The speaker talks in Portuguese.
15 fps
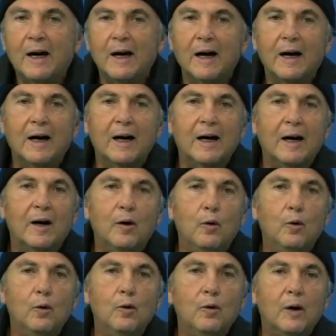A,
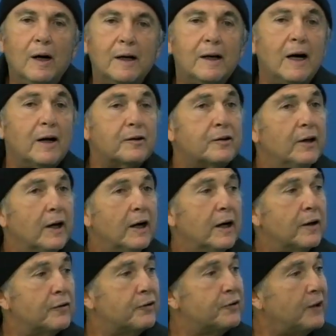o, a
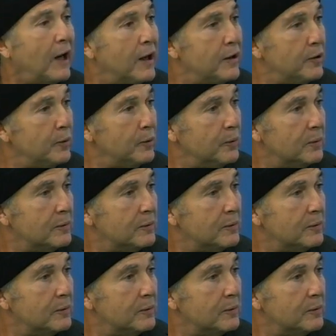Inglaterra saiu